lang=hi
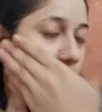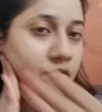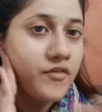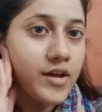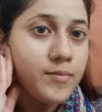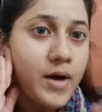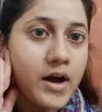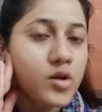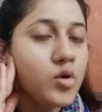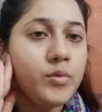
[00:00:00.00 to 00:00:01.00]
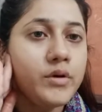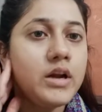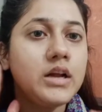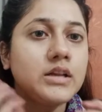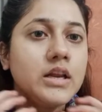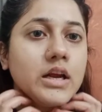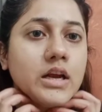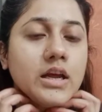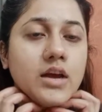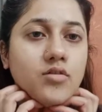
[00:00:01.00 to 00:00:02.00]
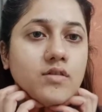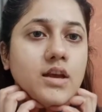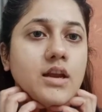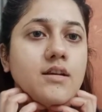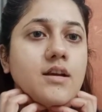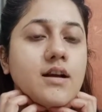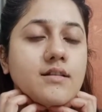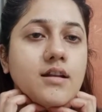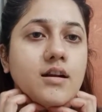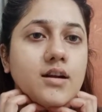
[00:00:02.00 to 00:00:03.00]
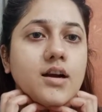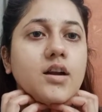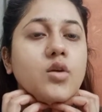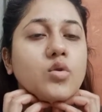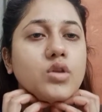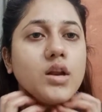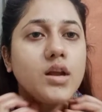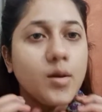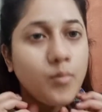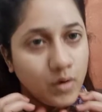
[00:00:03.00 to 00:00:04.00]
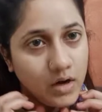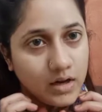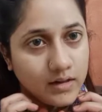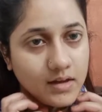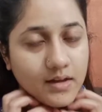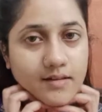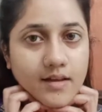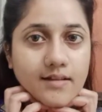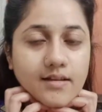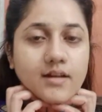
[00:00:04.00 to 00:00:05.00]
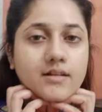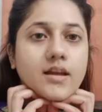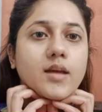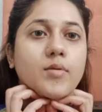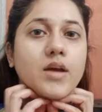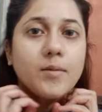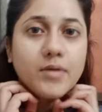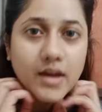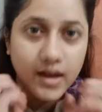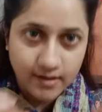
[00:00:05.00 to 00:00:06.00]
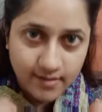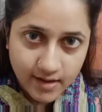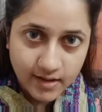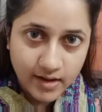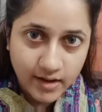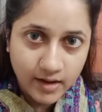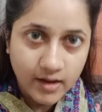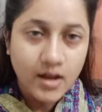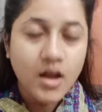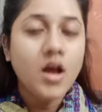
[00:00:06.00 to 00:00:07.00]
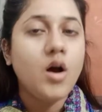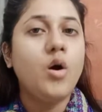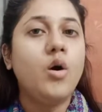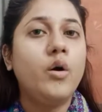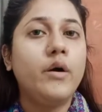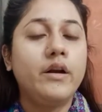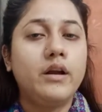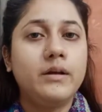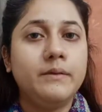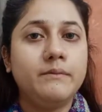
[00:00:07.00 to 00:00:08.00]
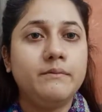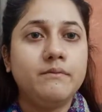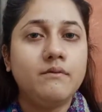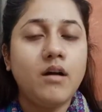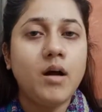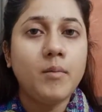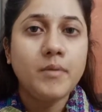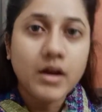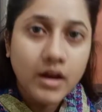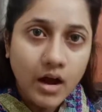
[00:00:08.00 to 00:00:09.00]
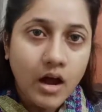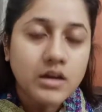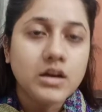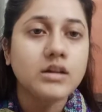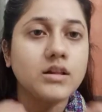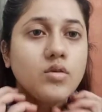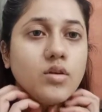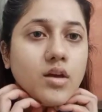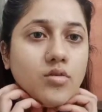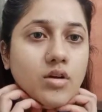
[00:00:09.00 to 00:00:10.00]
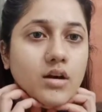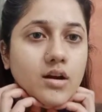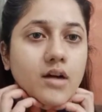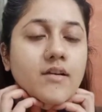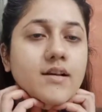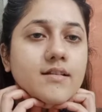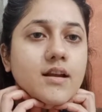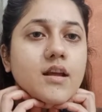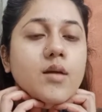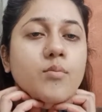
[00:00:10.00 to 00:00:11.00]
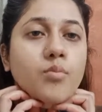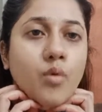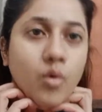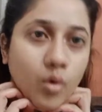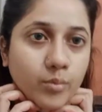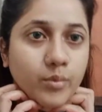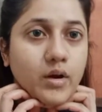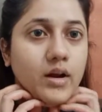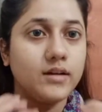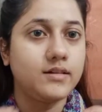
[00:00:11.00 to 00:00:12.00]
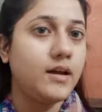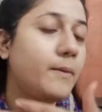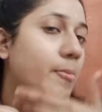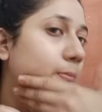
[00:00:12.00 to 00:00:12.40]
फेस भारी हो बुरा नहीं लगता लेकिन ये जो स्किन यहाँ से लटक रही होती है ना ये बुरी लगती है इससे ऐसा लगता है कि भाई आपकी एज ज़्यादा है और आप अपना ख्याल नहीं रखते तो ये जो लटका हुआ हिस्सा है ना ये बहुत बुरा लगता है